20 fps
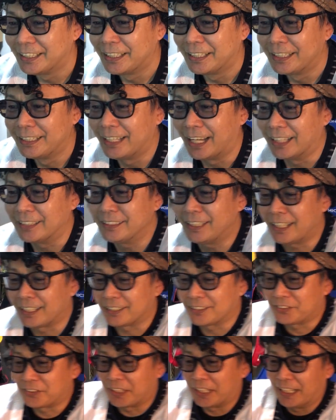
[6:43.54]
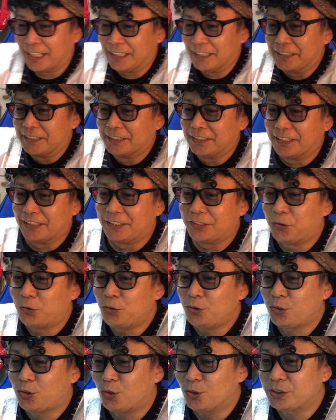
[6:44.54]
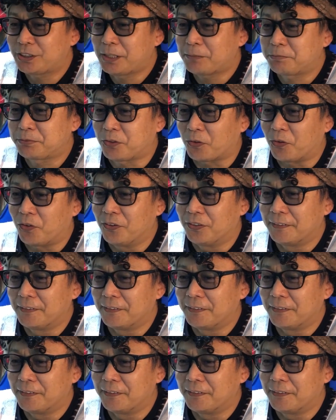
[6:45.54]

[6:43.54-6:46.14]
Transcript: え何なんこれどういうコンセプト